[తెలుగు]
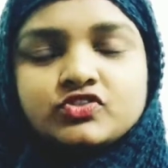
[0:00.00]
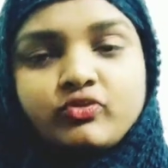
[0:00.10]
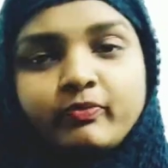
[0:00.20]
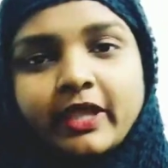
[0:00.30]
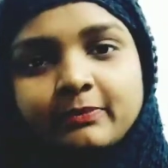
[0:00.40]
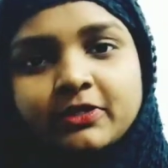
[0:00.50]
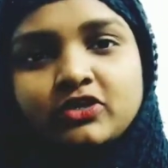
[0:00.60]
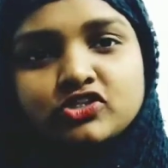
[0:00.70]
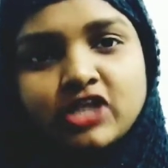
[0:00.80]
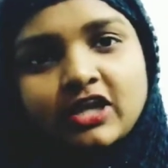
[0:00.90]
సో బ్యాక్
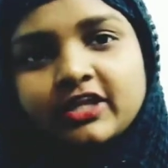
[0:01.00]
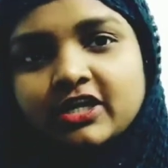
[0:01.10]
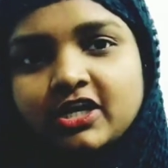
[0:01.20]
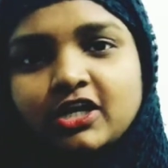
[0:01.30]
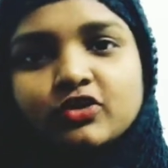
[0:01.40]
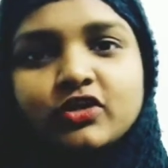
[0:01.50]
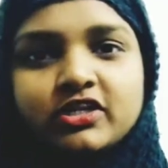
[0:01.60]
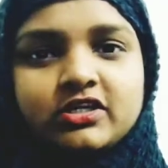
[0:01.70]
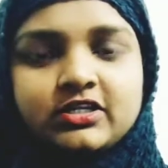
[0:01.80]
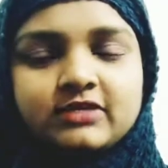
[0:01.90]
పెయిన్లో చాలా రకాలు
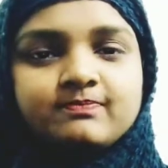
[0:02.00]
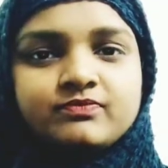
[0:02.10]
ఉన్నాయండి